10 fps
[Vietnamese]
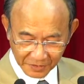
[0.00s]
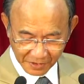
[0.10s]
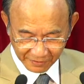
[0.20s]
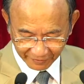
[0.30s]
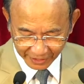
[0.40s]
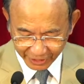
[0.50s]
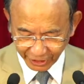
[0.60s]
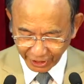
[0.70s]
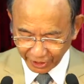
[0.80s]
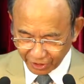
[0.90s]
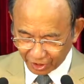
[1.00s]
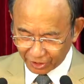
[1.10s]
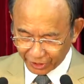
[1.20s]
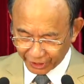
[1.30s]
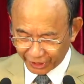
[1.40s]
Và khi con
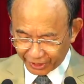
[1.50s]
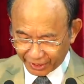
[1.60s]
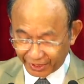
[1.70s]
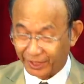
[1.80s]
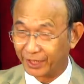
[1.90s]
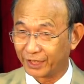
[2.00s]
người